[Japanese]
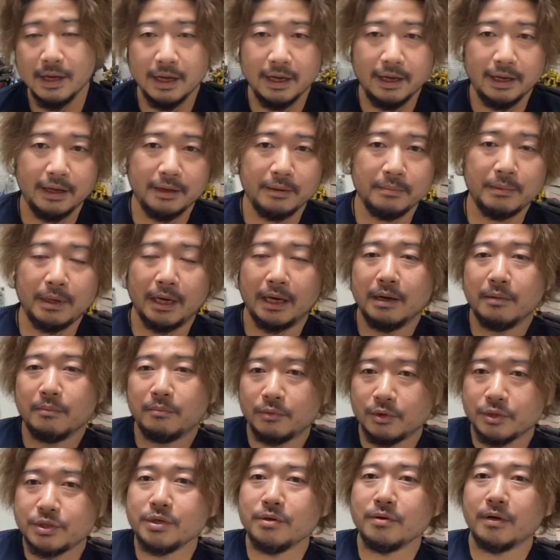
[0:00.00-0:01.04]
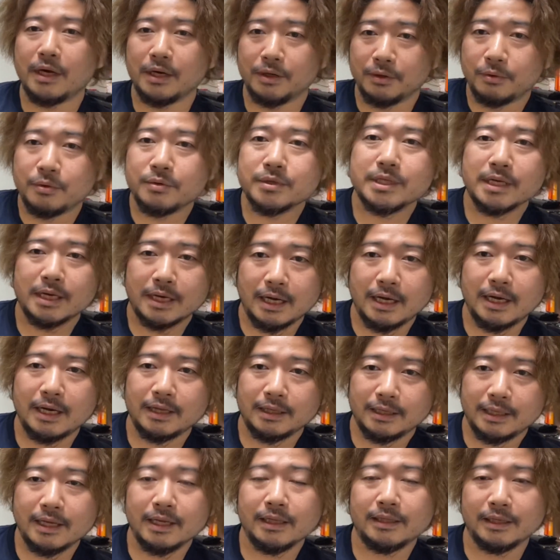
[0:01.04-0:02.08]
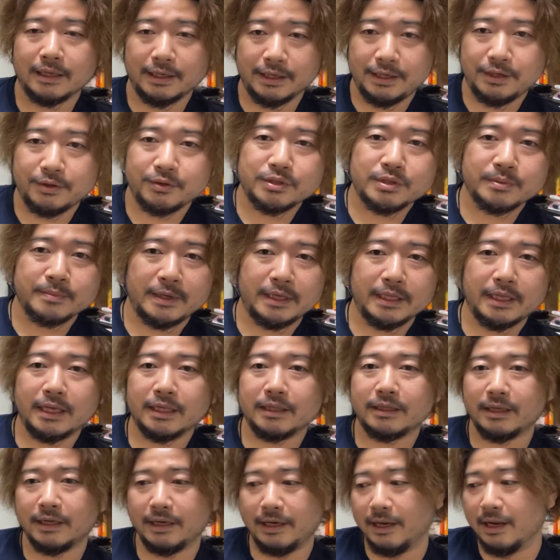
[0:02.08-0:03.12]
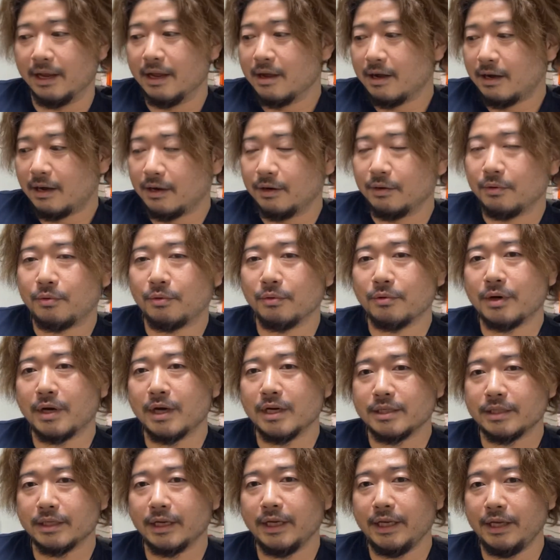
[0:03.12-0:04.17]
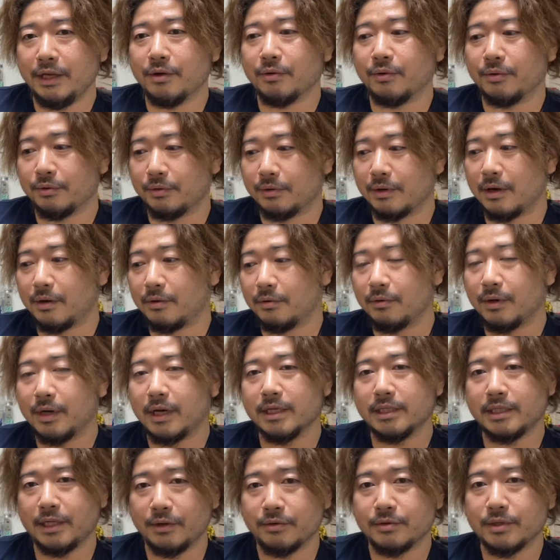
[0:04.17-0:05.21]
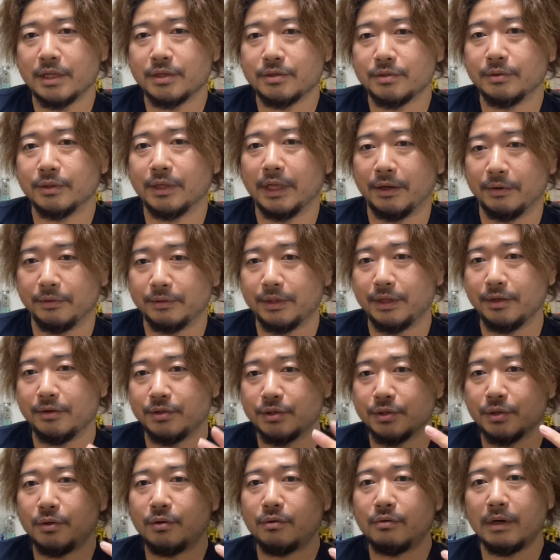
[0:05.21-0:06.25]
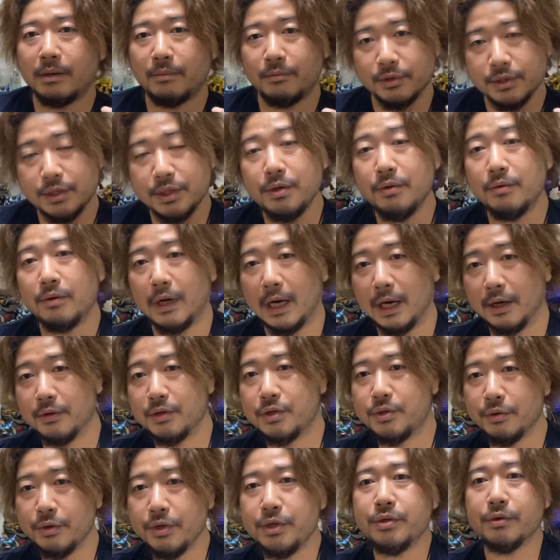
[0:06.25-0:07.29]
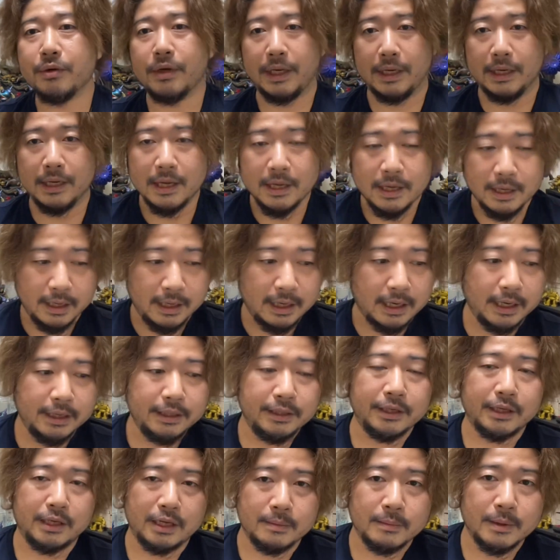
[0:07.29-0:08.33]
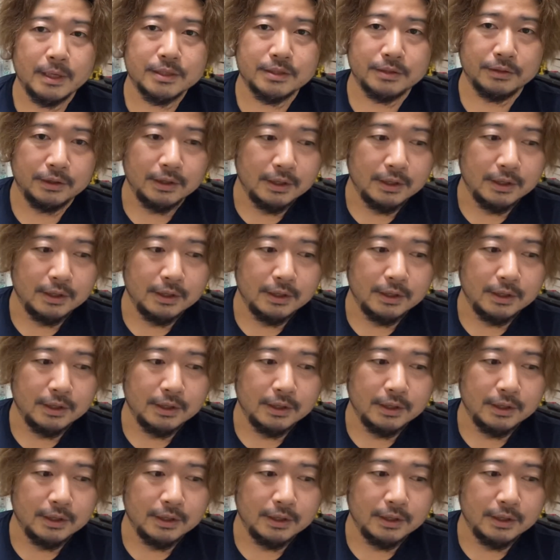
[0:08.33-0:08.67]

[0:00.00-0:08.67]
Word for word: えー、まあ、もちろんあの、大阪であったり、広島であったり、あの、この会社いいよとか、この会社良さそうだよっていう情報はもちろん、あの、ちょいちょい、え入ってきます。